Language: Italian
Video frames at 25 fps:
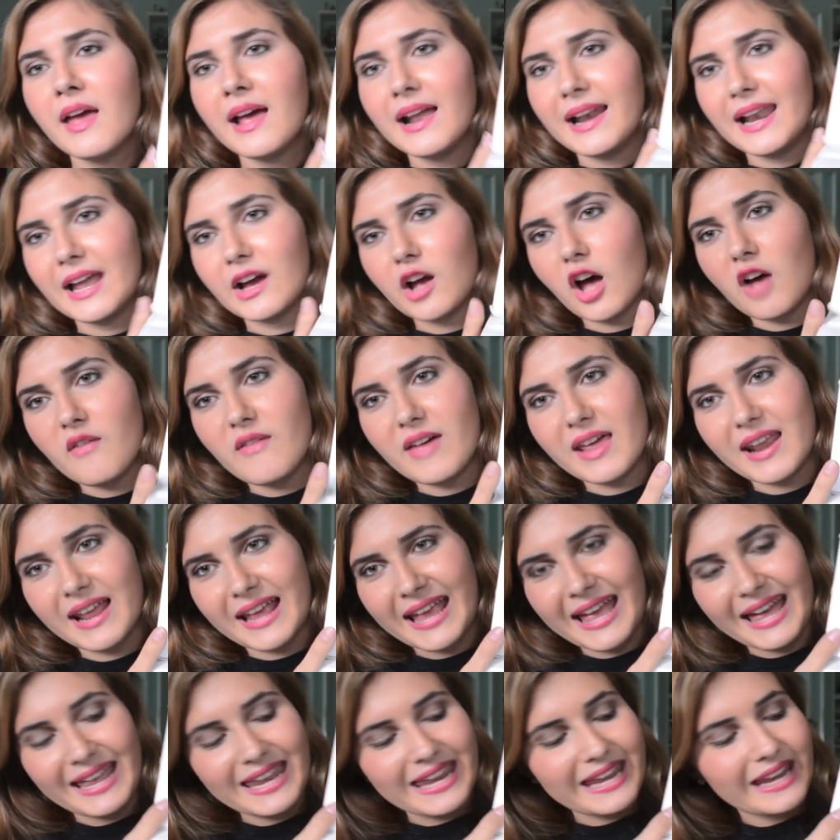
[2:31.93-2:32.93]
La cover è
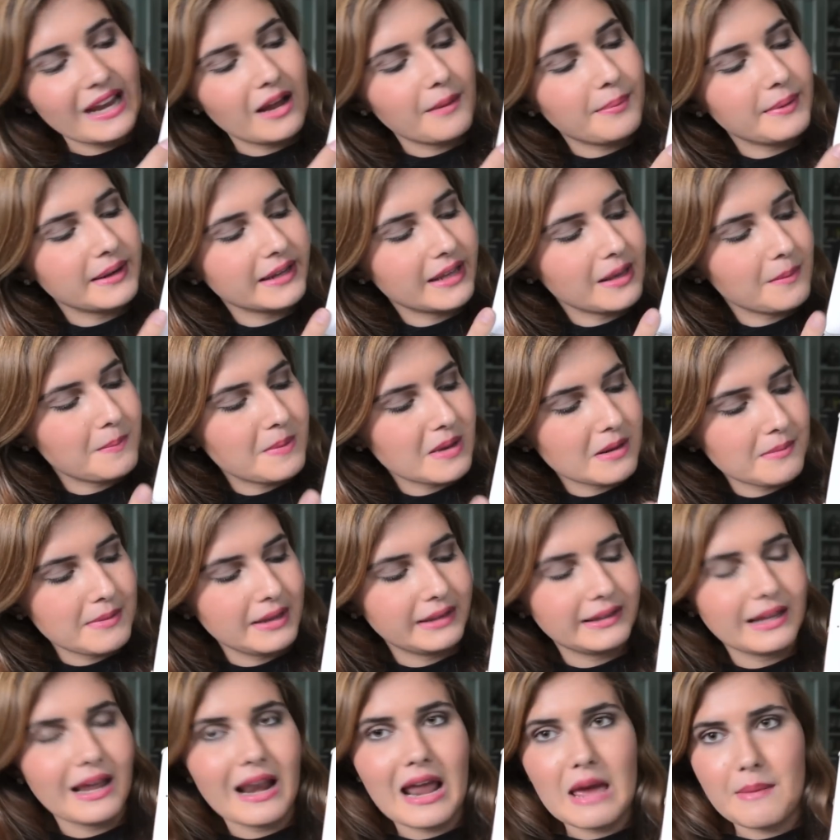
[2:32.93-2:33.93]
carina perché
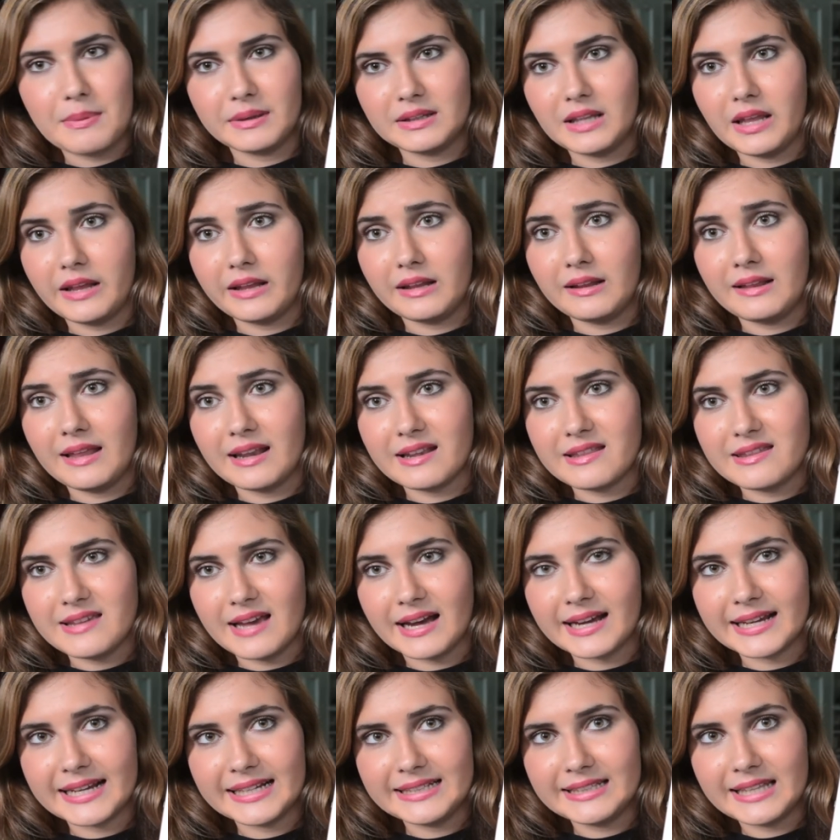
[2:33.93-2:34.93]
permette all'iPad di tenersi
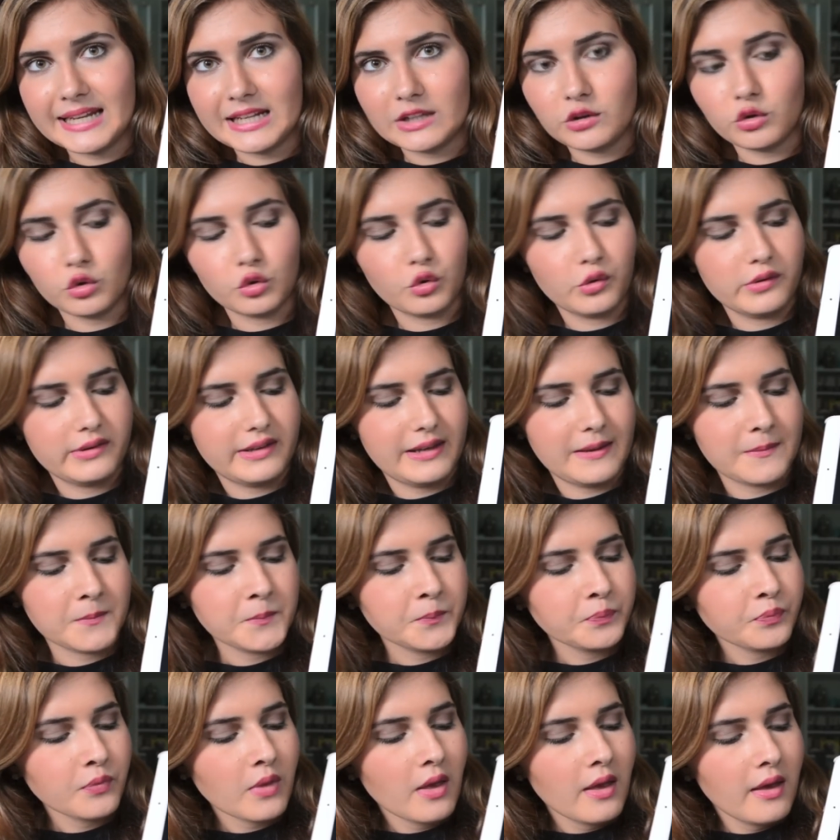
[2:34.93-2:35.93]
anche dritto così
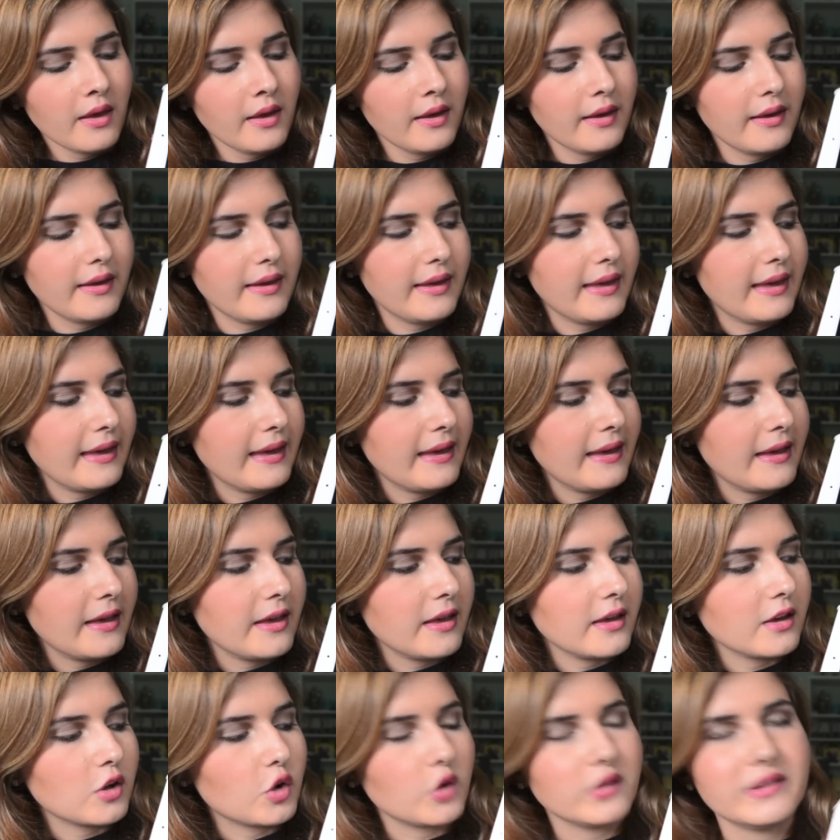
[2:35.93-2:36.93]

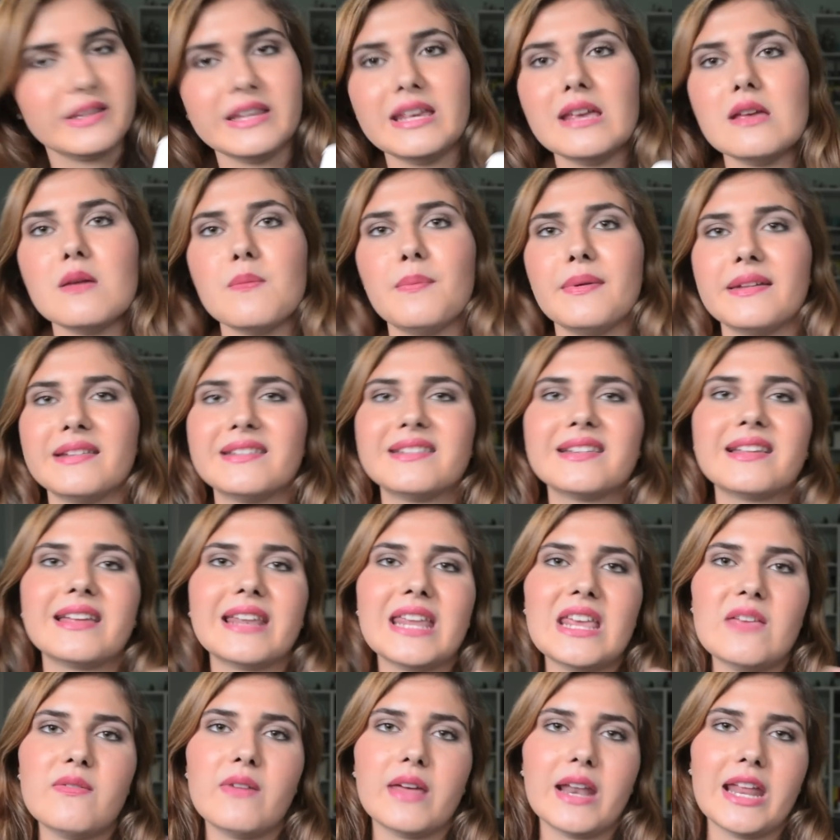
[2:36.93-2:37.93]
e così per
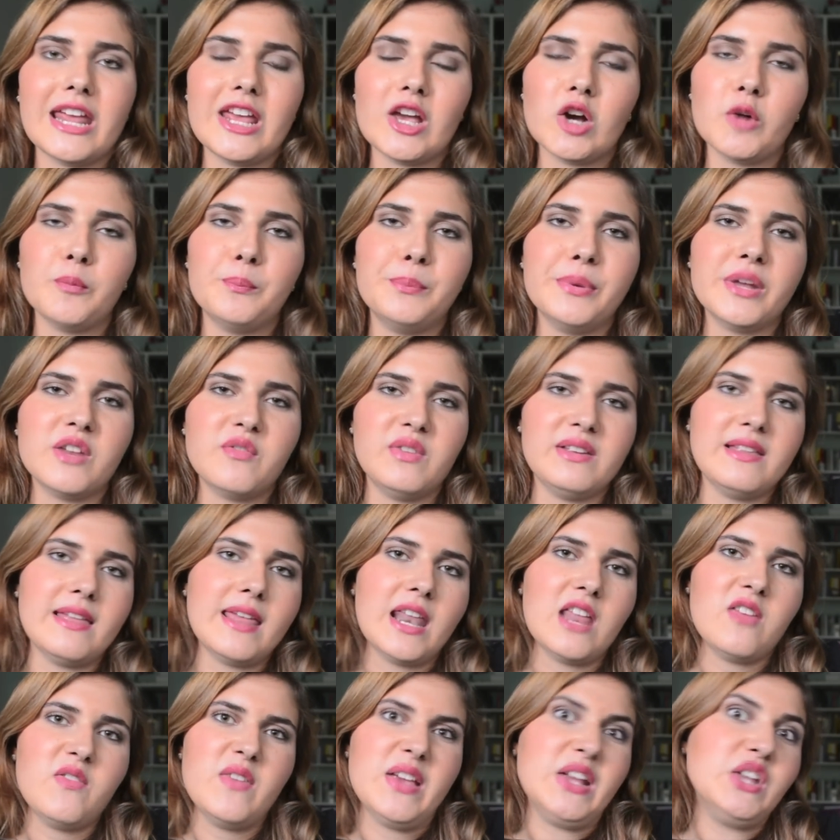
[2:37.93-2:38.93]
scrivere o per
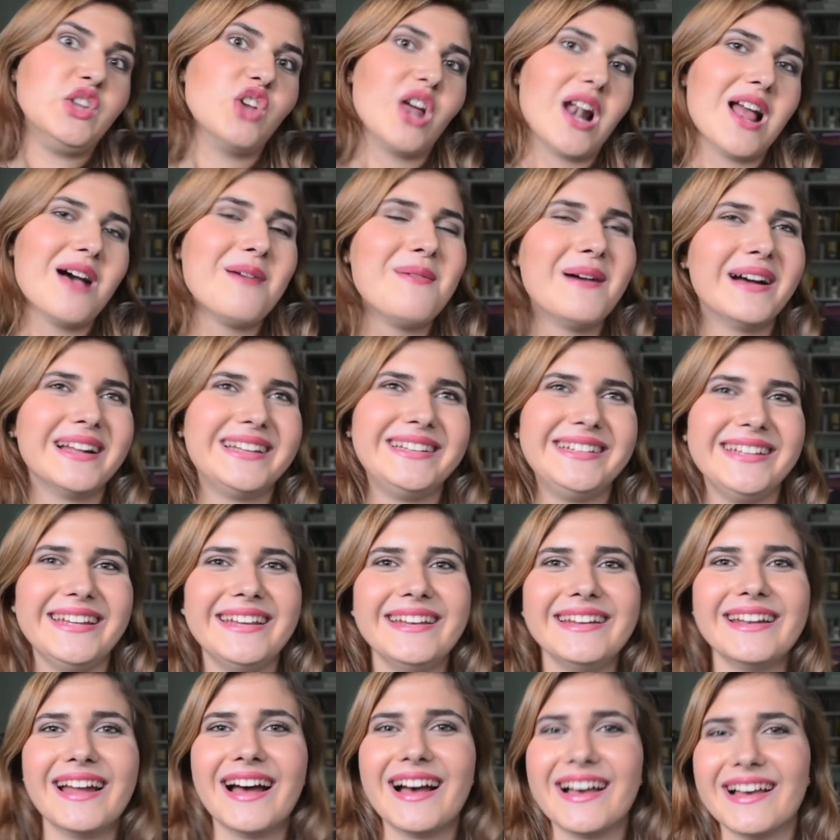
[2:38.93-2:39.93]
vedere i video la
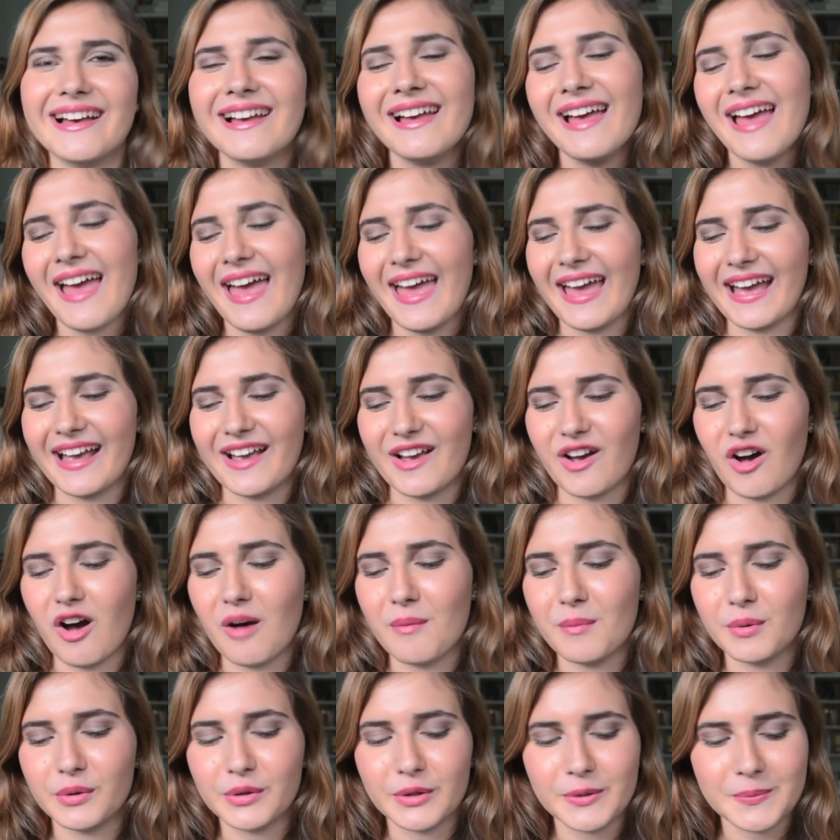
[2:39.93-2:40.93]
mattina è
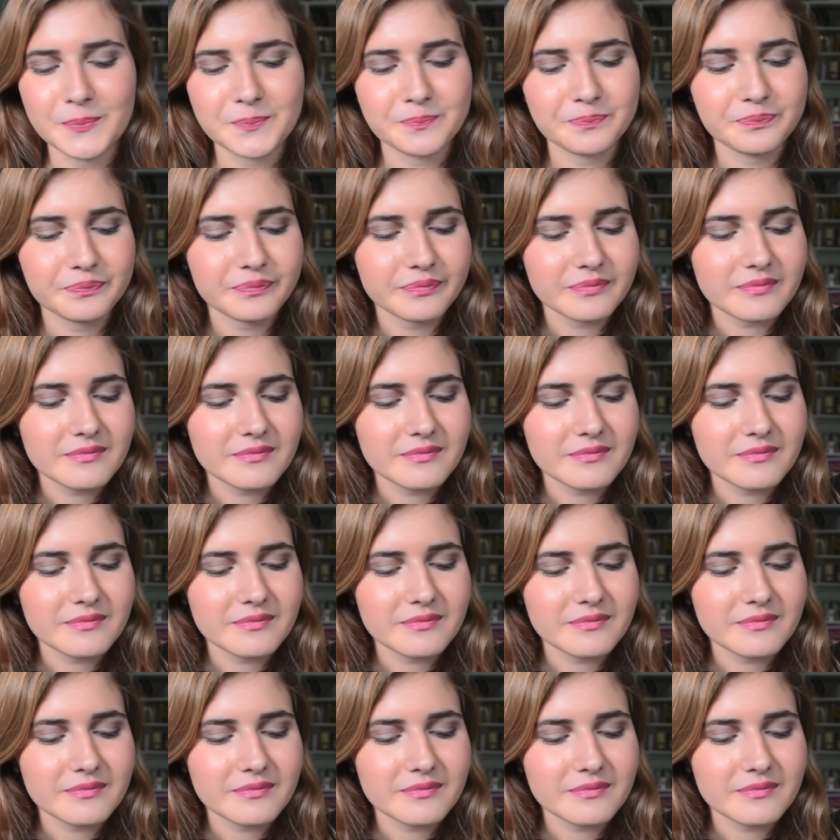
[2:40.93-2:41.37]
comodo